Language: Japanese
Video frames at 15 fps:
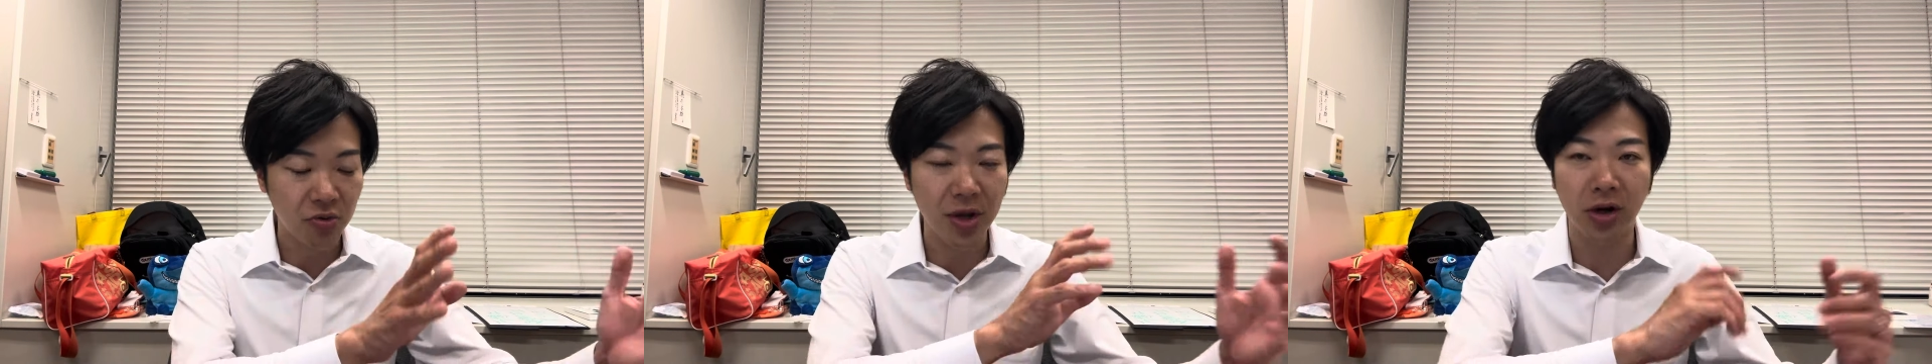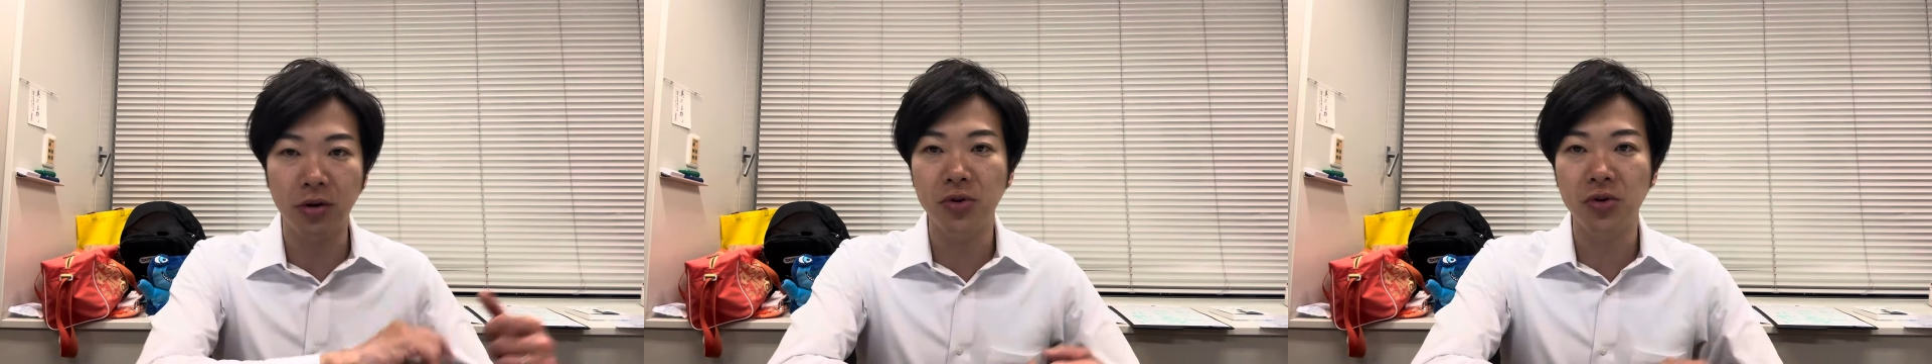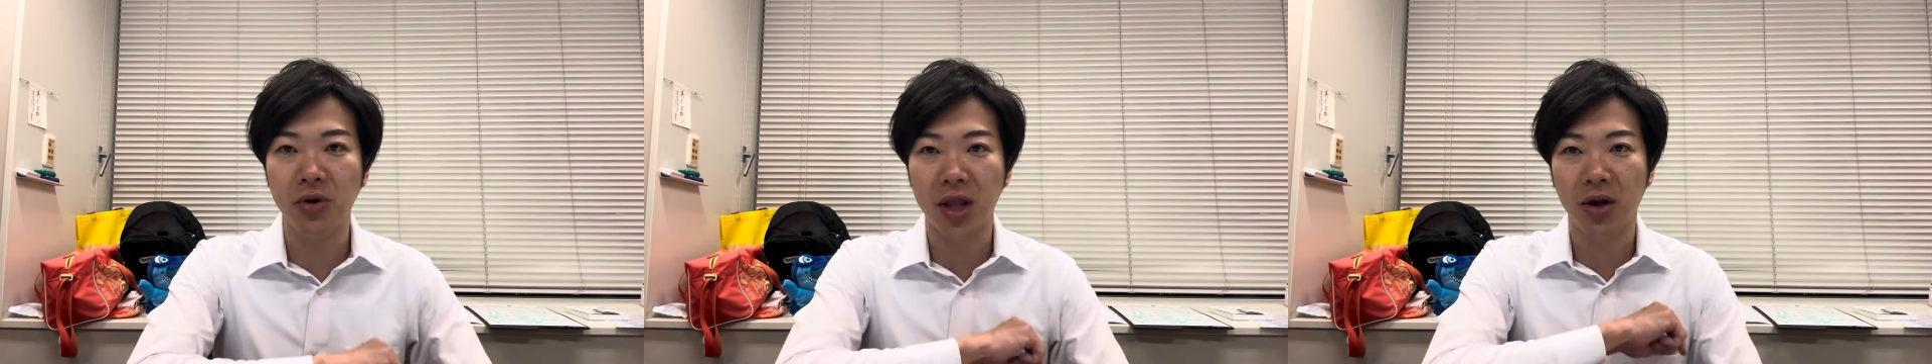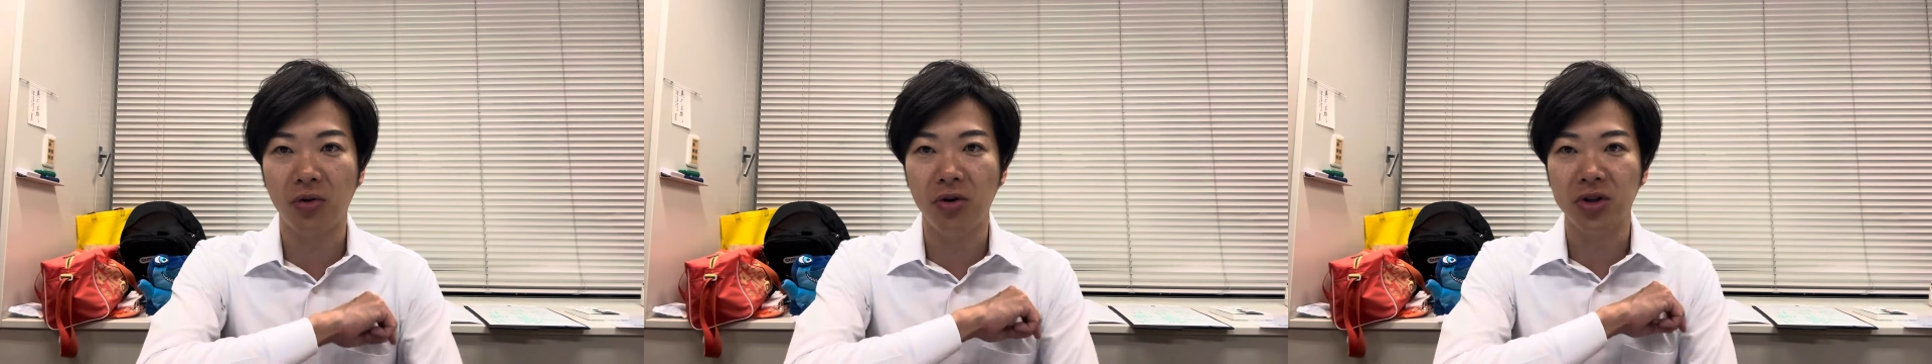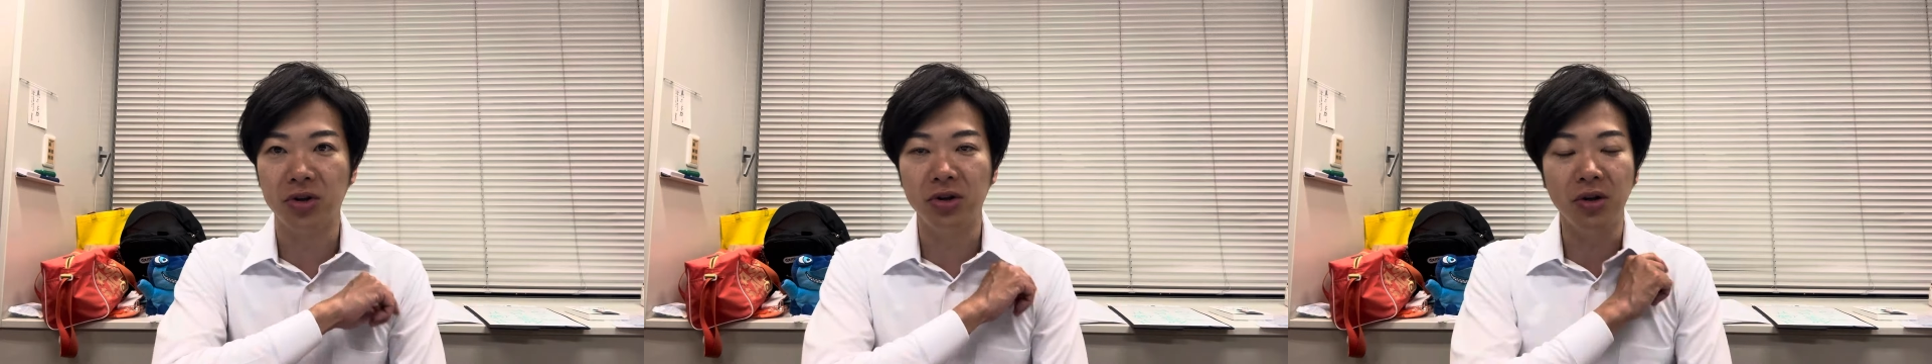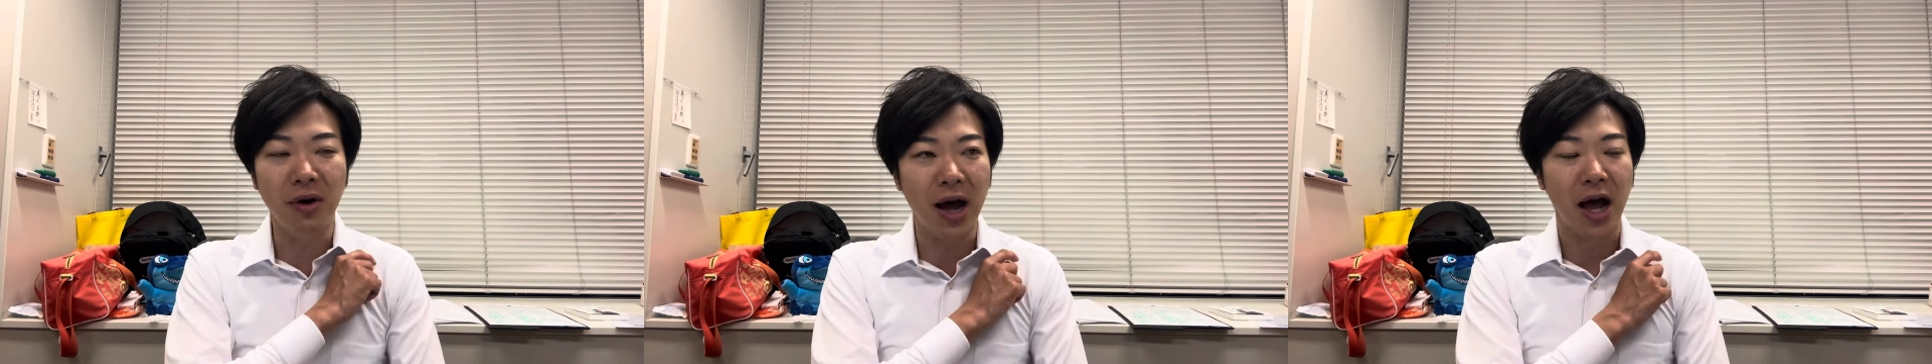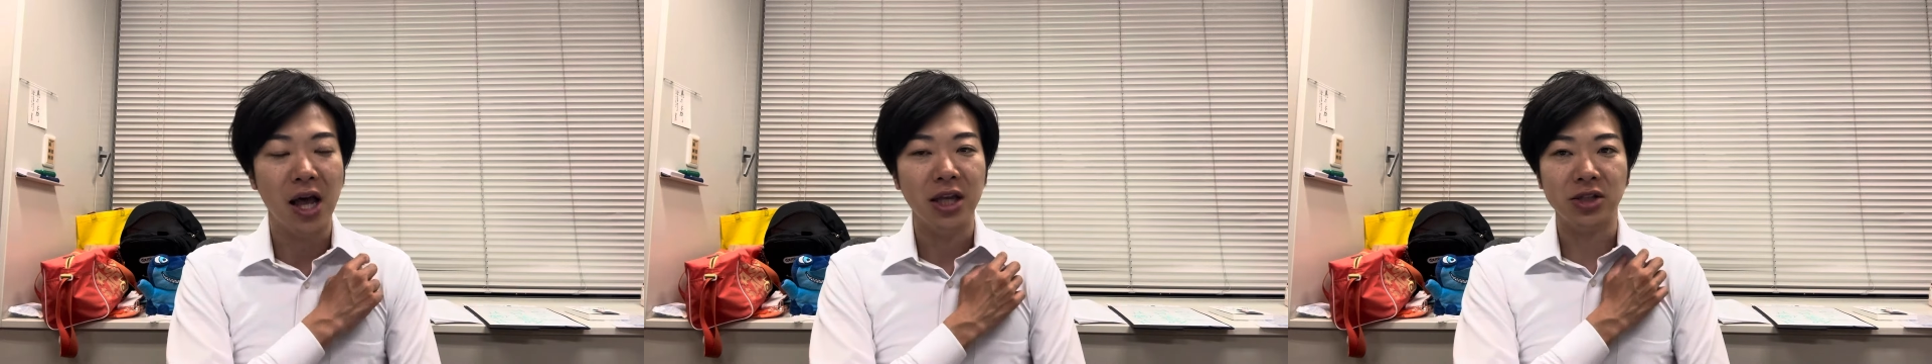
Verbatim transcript: 植え込むような行為というのは、